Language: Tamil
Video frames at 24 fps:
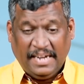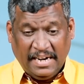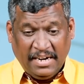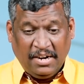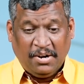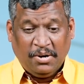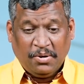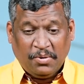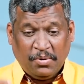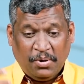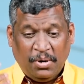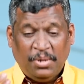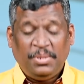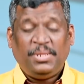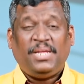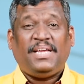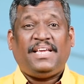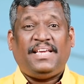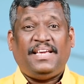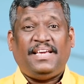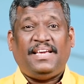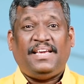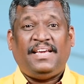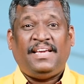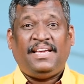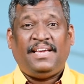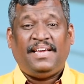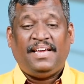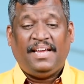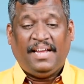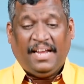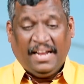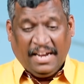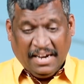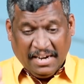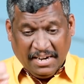என்னோடய குழந்தைக்கு
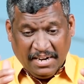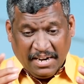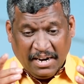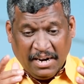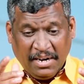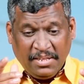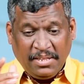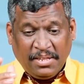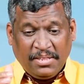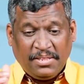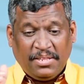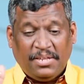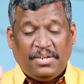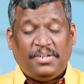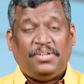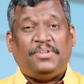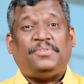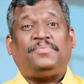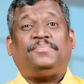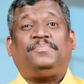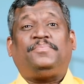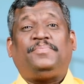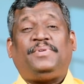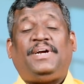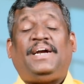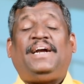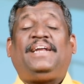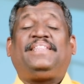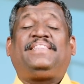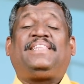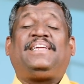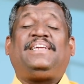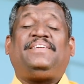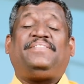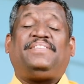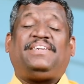எழுத தெரியும்
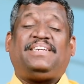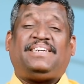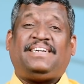எழுத்தறிவு